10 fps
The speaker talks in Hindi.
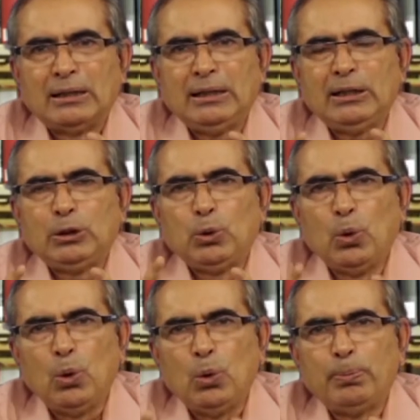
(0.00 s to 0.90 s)
कि
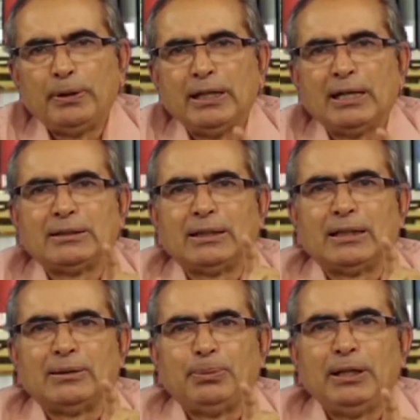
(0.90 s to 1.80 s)
क्यों उपन्यास
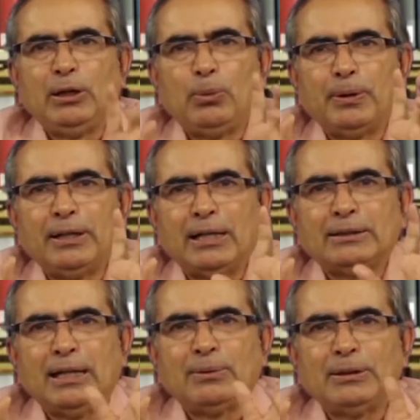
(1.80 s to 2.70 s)
के फिर ये
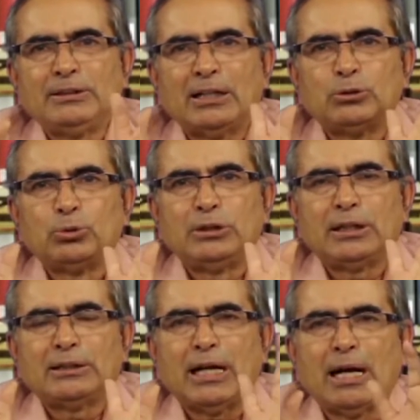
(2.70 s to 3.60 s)
उपन्यास है भाई जासूसी
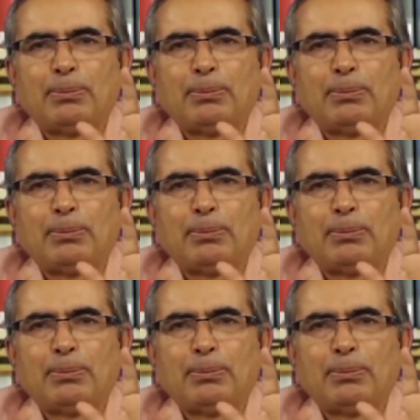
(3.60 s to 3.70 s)
कथा